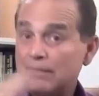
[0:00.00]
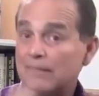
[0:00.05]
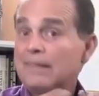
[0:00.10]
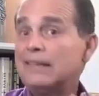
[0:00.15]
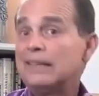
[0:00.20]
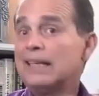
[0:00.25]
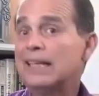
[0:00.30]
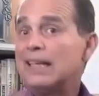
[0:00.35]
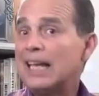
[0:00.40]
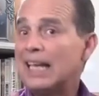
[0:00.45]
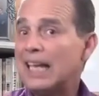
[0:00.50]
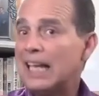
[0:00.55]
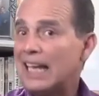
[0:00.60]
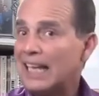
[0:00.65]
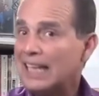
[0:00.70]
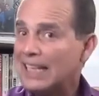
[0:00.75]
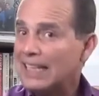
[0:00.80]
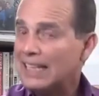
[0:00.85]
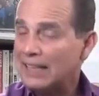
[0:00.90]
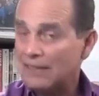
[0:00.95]
Ich
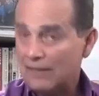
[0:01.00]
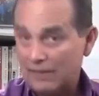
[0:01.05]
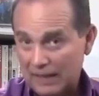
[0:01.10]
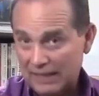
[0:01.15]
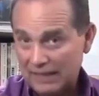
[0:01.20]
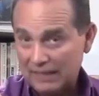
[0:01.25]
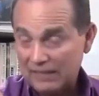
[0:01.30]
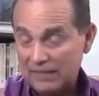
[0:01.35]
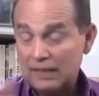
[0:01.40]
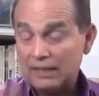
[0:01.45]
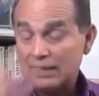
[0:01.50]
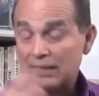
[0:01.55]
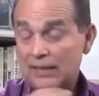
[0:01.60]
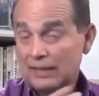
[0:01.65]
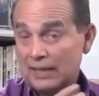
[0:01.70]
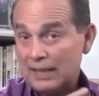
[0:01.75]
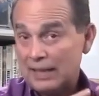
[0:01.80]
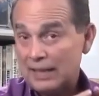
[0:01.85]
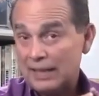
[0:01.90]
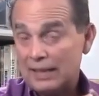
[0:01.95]
erkläre Ihnen, was es ist.
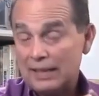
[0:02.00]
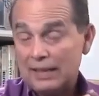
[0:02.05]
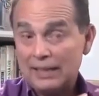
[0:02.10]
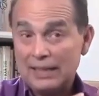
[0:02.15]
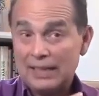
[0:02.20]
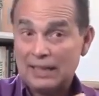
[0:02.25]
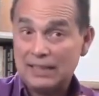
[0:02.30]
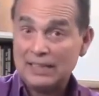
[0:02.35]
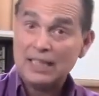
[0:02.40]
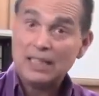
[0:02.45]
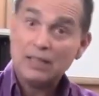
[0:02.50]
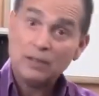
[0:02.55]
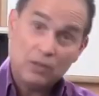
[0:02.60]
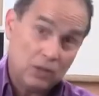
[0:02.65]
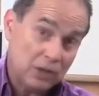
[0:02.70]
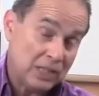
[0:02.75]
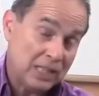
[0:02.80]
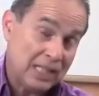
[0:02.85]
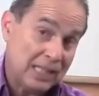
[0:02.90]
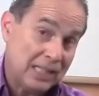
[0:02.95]
Das gilt für
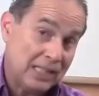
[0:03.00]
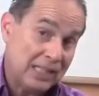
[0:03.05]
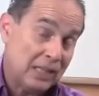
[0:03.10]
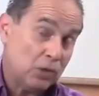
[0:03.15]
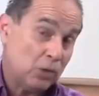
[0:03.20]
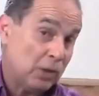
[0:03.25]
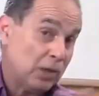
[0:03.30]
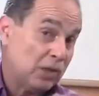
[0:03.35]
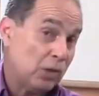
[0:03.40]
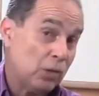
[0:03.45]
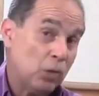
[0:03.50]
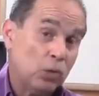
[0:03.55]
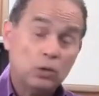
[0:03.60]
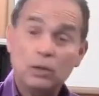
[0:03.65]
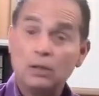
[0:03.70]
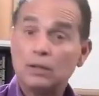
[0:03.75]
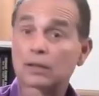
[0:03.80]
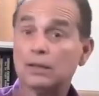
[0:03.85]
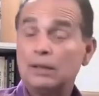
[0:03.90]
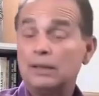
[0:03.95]
jede Situation.
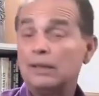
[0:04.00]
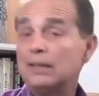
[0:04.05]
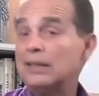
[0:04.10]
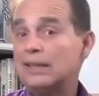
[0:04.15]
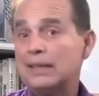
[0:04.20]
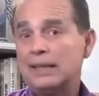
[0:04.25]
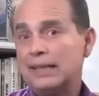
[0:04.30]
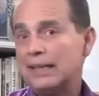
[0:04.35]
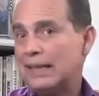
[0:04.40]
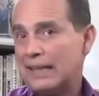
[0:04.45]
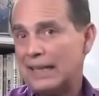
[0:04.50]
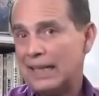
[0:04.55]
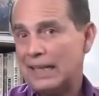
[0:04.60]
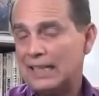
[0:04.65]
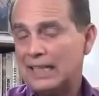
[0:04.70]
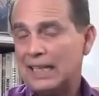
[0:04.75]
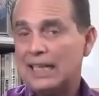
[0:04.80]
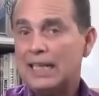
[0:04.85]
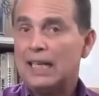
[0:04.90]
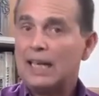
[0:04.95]
Ich
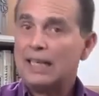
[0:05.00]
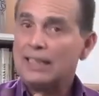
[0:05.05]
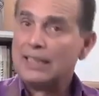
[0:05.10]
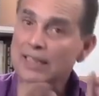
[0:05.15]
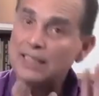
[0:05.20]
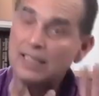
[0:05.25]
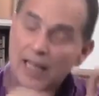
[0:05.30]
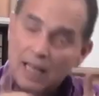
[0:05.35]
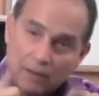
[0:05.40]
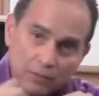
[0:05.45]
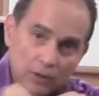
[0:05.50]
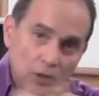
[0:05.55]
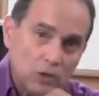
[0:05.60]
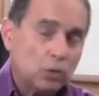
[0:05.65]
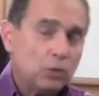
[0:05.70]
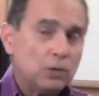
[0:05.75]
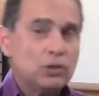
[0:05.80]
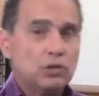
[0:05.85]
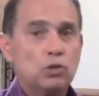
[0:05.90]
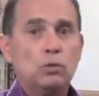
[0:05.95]
gehe an die Tafel,
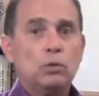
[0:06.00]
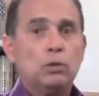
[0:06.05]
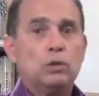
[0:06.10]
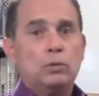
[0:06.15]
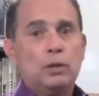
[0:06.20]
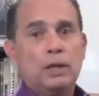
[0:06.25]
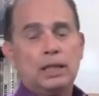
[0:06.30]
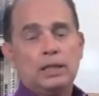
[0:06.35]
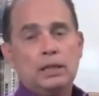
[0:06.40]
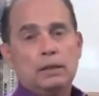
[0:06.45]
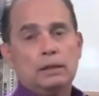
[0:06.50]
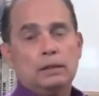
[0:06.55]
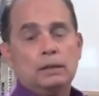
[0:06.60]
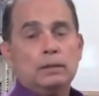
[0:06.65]
um es zu besprechen.